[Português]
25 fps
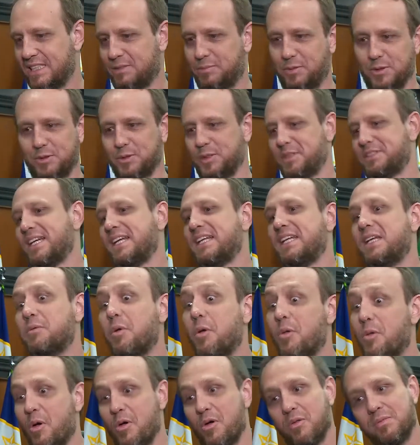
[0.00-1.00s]
em
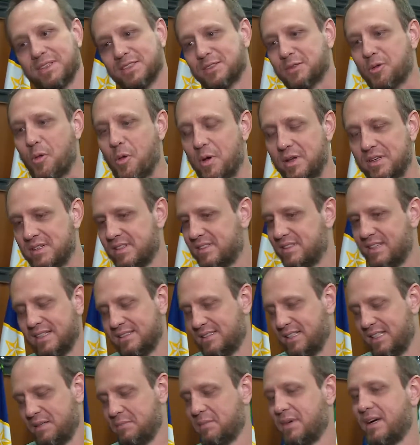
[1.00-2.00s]
2022
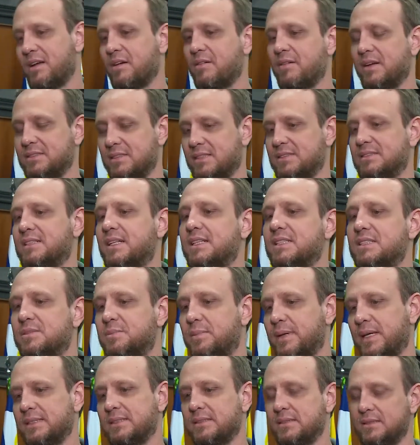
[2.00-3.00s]
foram três
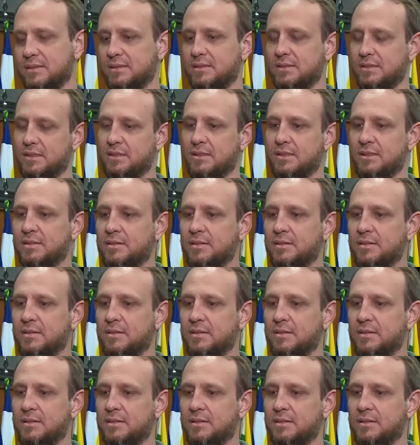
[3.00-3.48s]
insetos,